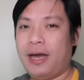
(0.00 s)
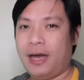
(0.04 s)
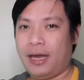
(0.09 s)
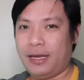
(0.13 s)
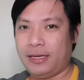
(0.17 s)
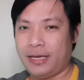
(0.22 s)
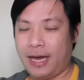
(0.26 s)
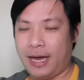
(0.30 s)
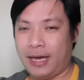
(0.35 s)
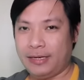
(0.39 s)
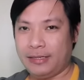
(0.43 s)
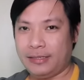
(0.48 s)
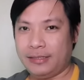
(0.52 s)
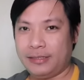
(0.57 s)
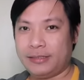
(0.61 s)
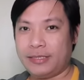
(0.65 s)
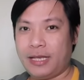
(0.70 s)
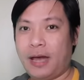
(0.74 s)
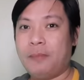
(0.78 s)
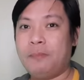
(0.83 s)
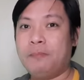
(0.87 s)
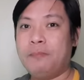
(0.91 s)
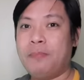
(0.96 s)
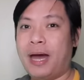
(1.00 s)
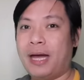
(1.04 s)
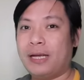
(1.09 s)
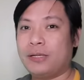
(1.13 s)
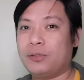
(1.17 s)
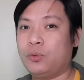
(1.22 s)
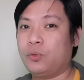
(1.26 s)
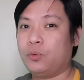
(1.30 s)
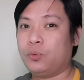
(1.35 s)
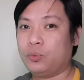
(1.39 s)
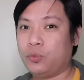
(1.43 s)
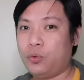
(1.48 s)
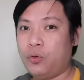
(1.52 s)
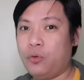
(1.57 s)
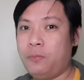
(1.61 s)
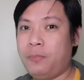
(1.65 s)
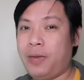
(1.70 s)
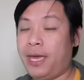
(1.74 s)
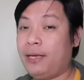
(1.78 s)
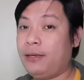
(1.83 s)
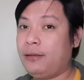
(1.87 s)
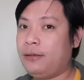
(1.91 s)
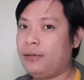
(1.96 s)
ayan, isang basong
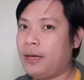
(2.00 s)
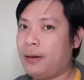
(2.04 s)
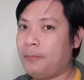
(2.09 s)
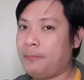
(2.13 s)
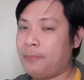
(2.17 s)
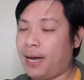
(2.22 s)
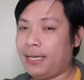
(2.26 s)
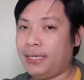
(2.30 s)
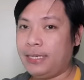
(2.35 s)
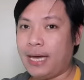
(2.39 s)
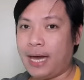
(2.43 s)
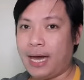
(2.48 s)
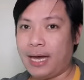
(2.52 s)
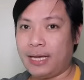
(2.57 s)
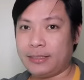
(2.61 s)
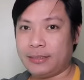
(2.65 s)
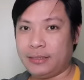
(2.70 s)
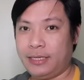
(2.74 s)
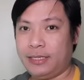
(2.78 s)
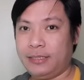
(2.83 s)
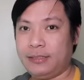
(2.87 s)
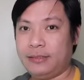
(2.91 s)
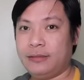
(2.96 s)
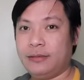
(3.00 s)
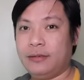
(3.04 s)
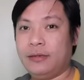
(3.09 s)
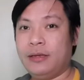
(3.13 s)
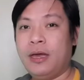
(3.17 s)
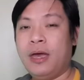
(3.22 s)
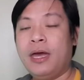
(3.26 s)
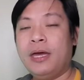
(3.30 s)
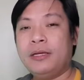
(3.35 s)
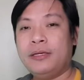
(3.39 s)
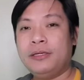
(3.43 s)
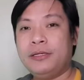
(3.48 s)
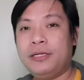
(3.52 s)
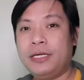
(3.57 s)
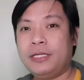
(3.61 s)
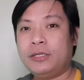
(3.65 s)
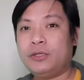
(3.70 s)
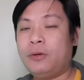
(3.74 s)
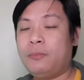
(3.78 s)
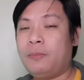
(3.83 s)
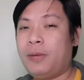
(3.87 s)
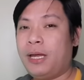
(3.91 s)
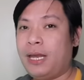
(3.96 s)
tubig na may asin.
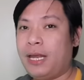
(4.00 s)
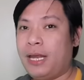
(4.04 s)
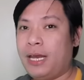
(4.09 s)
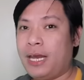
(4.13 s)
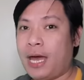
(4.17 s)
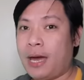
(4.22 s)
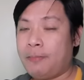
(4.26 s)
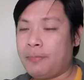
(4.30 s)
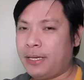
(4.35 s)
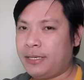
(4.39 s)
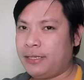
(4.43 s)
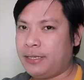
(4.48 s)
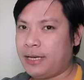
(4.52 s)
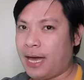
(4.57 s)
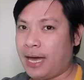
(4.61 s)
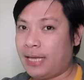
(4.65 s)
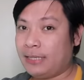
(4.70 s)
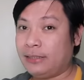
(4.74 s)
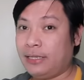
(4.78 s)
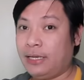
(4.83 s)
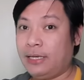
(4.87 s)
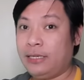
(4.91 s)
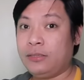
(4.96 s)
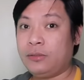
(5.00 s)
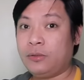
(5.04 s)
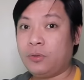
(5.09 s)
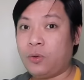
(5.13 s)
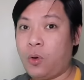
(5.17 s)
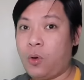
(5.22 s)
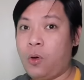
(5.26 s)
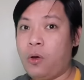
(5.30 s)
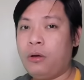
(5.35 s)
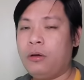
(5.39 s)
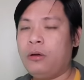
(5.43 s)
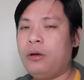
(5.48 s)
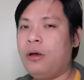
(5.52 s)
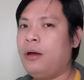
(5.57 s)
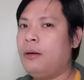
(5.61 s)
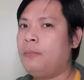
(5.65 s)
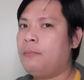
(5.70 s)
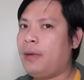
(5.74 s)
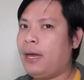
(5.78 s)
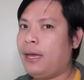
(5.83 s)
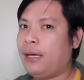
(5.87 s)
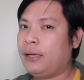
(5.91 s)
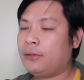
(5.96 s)
Dito malalaman natin kung
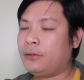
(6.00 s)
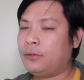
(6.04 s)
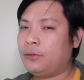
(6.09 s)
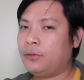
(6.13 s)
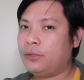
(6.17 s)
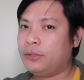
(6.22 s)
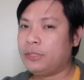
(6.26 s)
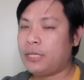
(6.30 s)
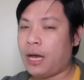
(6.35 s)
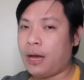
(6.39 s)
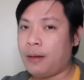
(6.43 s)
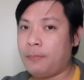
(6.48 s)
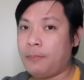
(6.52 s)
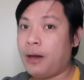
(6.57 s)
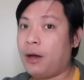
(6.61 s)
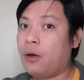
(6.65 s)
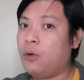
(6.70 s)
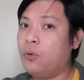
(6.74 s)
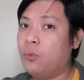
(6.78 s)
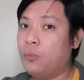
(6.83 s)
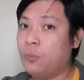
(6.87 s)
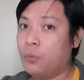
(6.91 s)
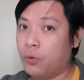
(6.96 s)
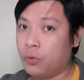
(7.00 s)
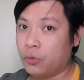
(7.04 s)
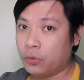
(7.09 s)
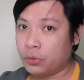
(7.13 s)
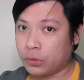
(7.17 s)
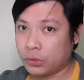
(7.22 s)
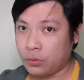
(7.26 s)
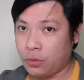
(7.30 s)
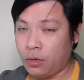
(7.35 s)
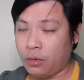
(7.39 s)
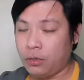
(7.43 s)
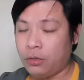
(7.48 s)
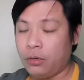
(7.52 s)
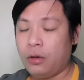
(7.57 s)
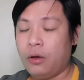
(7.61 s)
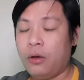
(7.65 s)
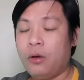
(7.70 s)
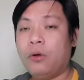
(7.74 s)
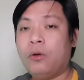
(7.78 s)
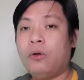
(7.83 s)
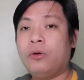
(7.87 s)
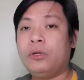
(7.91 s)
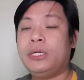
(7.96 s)
mayroon nga bang umuusog
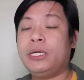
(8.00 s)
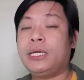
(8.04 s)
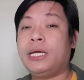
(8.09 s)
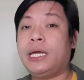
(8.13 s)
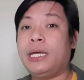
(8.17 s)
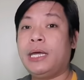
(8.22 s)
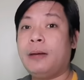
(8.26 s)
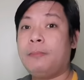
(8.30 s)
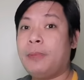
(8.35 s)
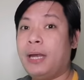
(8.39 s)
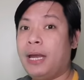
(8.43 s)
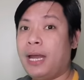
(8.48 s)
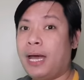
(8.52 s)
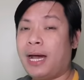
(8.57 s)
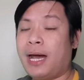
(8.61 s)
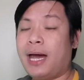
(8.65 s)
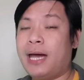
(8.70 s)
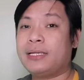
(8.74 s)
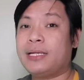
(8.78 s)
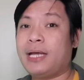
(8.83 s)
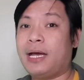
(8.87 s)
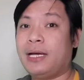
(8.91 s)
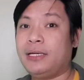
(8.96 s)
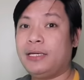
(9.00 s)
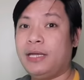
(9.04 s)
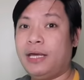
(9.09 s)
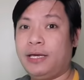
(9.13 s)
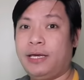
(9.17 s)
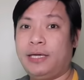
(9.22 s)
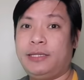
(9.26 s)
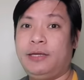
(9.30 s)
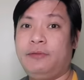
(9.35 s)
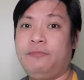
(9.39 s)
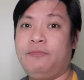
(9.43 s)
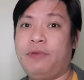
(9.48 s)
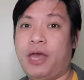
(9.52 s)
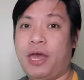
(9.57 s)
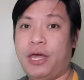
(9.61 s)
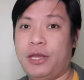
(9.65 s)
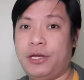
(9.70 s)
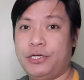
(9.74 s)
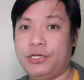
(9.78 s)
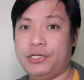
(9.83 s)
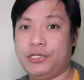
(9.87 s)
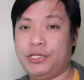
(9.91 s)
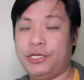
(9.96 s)
o di kaya malakas ang negative
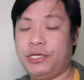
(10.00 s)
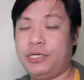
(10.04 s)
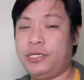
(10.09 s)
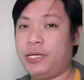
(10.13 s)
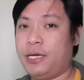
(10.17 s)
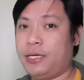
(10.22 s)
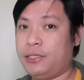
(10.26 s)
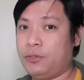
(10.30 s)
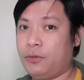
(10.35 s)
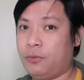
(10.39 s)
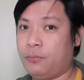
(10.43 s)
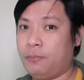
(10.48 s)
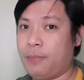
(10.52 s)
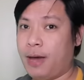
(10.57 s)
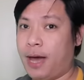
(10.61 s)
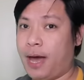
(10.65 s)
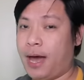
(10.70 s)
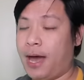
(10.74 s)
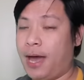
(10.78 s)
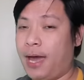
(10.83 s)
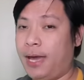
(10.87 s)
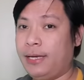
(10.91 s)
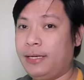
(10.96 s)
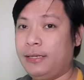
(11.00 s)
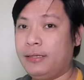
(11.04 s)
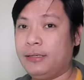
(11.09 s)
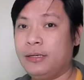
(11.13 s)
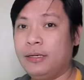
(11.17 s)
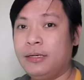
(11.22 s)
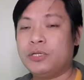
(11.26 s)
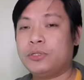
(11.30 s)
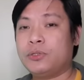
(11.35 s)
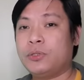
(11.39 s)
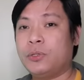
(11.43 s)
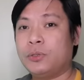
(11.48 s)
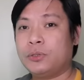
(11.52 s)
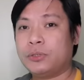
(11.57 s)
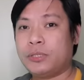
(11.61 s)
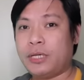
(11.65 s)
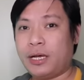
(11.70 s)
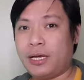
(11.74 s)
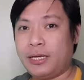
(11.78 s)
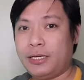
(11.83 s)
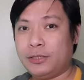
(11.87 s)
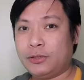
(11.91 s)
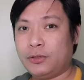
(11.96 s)
energy ng iyong bahay. So
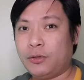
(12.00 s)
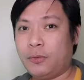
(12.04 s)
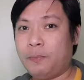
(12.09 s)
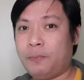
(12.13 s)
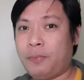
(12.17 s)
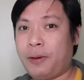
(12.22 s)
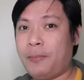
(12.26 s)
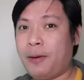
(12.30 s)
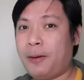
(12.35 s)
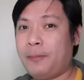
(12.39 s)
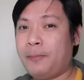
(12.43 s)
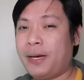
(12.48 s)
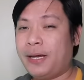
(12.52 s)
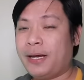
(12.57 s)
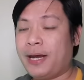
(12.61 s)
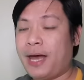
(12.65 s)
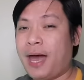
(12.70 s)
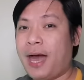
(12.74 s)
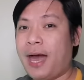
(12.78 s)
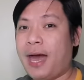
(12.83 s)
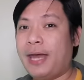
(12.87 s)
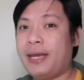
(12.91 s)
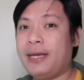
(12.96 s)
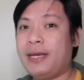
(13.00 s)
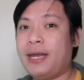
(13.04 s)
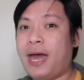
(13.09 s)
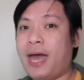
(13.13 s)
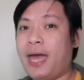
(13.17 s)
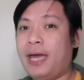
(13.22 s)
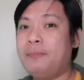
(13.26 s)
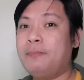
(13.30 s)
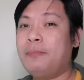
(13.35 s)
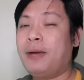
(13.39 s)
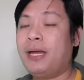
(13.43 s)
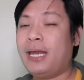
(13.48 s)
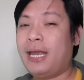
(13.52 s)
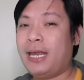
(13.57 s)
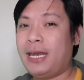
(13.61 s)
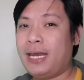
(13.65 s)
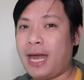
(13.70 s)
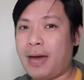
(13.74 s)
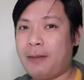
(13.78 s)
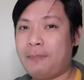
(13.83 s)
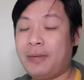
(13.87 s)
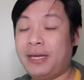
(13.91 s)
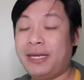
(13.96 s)
sa ganitong pamamaraan ay
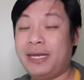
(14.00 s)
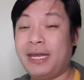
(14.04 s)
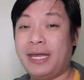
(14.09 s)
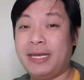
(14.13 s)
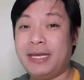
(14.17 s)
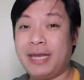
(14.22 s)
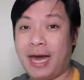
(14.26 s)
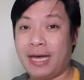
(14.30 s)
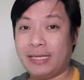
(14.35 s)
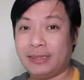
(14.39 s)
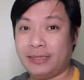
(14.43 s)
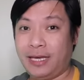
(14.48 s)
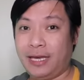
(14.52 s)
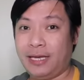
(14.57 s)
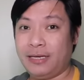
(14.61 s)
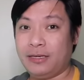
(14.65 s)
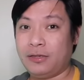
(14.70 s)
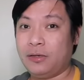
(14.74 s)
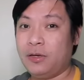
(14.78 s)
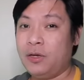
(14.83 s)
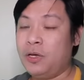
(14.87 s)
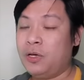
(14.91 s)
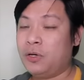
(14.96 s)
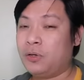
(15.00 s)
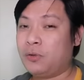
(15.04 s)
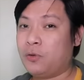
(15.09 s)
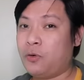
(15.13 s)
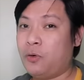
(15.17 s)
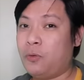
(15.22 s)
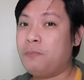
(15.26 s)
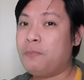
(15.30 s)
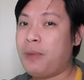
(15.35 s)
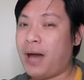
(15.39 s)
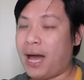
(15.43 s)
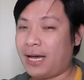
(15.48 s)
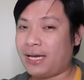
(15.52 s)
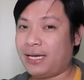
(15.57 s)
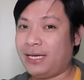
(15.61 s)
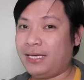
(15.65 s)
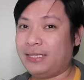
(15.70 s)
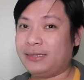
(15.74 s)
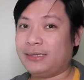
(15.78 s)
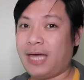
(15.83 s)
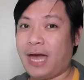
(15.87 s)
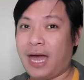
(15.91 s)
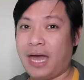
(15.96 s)
malalaman na natin kung
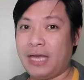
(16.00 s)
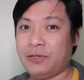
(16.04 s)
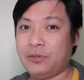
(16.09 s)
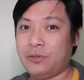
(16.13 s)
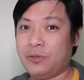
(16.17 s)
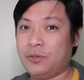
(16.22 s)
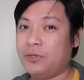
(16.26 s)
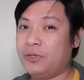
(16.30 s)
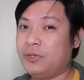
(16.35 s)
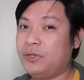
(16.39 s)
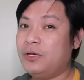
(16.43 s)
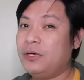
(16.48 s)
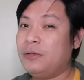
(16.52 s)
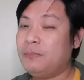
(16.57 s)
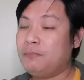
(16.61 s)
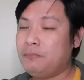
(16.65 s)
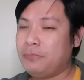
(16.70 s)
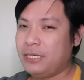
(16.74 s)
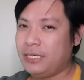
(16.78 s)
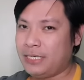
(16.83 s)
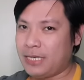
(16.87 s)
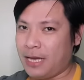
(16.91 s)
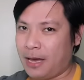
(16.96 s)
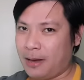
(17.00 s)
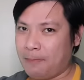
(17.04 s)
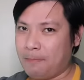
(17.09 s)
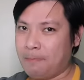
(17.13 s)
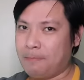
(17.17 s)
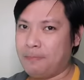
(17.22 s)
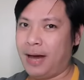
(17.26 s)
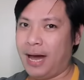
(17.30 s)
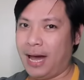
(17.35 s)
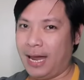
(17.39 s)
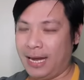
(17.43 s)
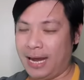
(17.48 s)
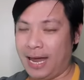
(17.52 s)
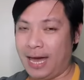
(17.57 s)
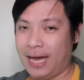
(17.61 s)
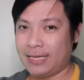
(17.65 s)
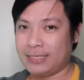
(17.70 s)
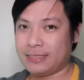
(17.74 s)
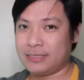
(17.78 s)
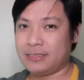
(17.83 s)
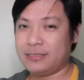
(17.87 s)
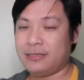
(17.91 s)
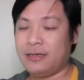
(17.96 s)
bakit tayo
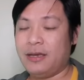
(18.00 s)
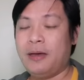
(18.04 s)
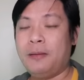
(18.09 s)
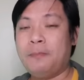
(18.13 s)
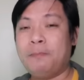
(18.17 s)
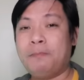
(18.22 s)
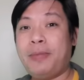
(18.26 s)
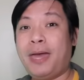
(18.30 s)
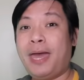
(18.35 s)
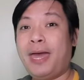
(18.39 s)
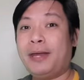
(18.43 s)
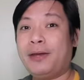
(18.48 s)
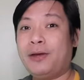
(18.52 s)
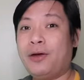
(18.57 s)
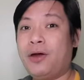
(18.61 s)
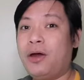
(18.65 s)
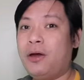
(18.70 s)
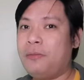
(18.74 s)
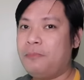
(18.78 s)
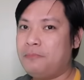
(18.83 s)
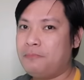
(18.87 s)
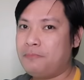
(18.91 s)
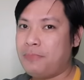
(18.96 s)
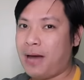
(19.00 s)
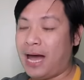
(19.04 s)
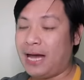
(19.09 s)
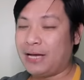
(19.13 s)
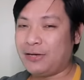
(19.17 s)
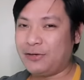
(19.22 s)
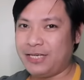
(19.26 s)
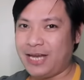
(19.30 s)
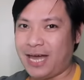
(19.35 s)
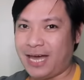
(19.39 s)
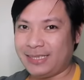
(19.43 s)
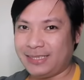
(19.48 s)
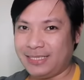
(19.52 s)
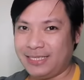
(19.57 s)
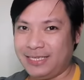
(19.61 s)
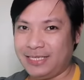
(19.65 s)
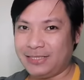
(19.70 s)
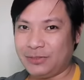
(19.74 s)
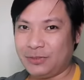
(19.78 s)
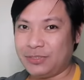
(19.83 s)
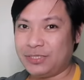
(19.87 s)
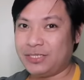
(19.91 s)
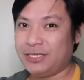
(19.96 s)
minamalas. Pero bago natin ito